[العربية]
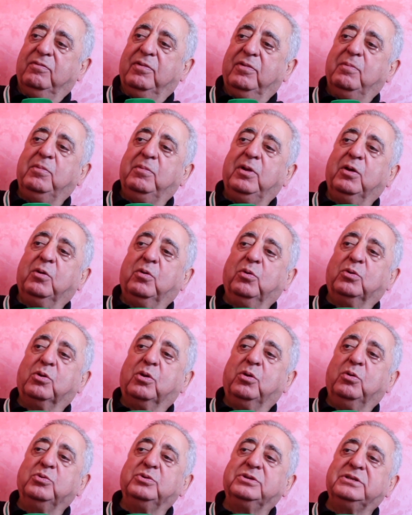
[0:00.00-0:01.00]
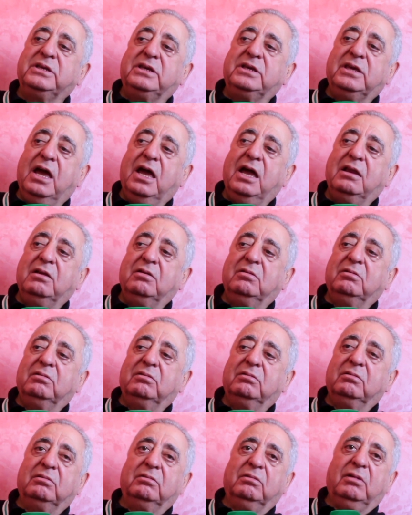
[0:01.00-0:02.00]
فملي قلت له زيان
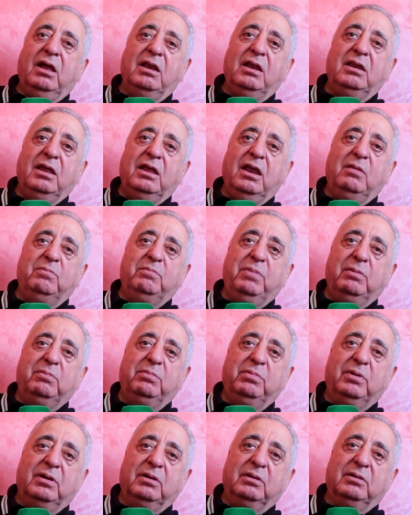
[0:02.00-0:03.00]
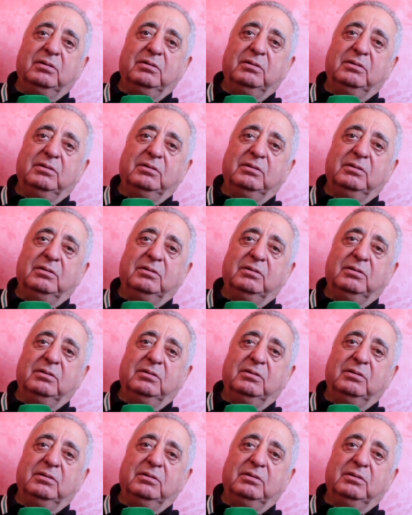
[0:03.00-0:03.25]
حل لي الباب